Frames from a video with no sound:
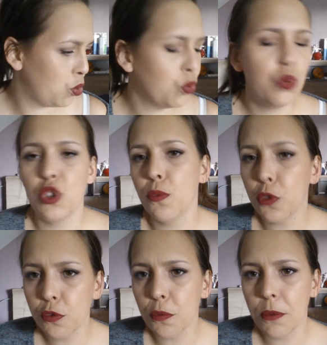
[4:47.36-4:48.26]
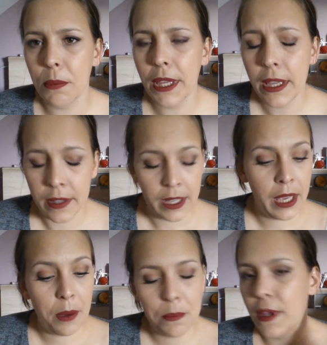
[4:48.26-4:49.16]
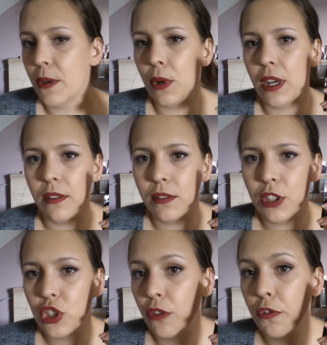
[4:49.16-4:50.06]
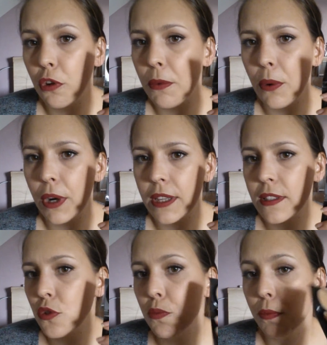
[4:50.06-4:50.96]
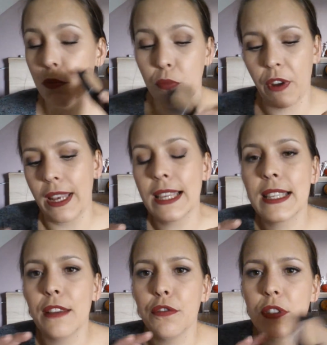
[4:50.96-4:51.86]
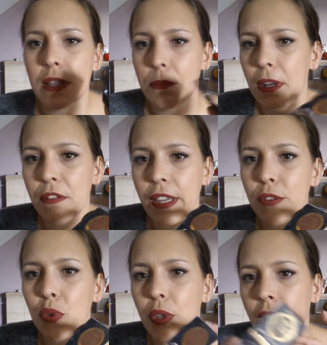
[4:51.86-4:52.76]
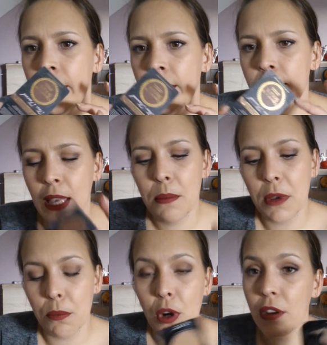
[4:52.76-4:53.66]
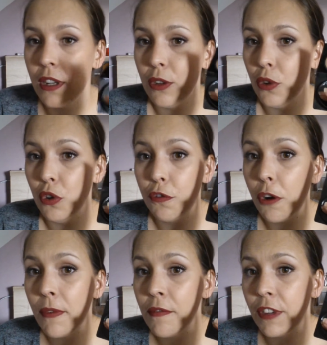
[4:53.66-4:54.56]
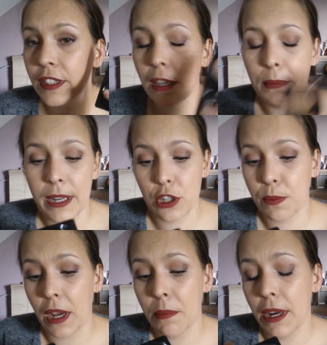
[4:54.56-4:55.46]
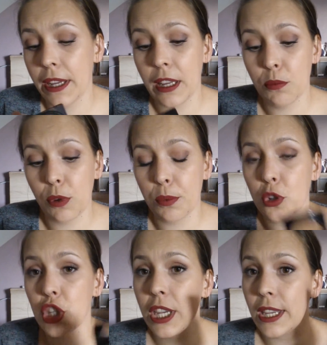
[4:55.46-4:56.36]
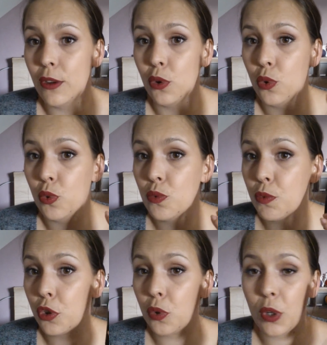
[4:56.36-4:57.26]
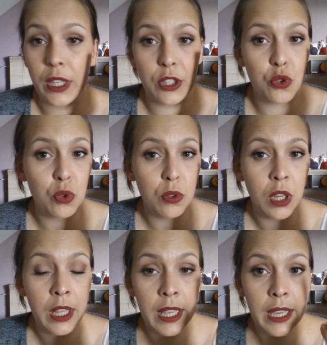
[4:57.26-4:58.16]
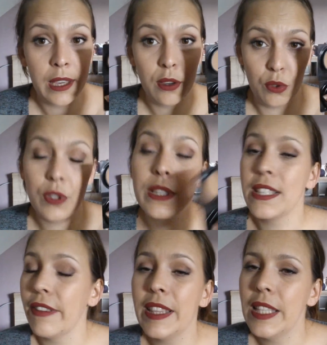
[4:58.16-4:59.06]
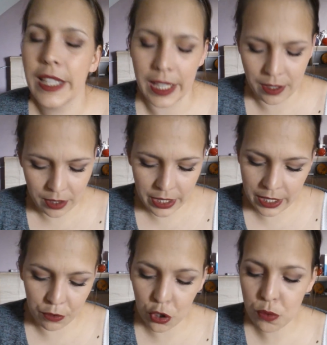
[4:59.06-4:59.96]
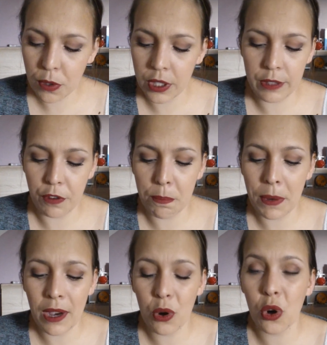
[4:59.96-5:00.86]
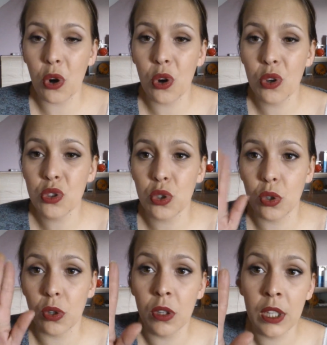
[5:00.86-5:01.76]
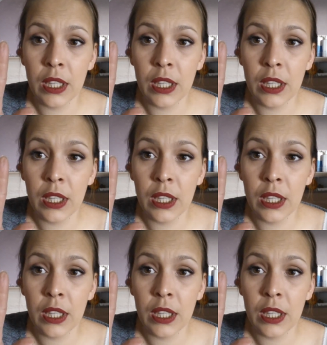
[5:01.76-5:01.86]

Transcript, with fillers: où j'ai eu mon nouveau bébé. Mais voilà, déjà le format, voilà, c'est enfin là c'est c'est pas le vrai truc. Hein. Mais moi, le, le, format me va très bien. Là, je pars à Malaga le mois prochain et euh, pour 3-4 jours, ça va être nickel. Et franchement, il fait pas orange. Euh,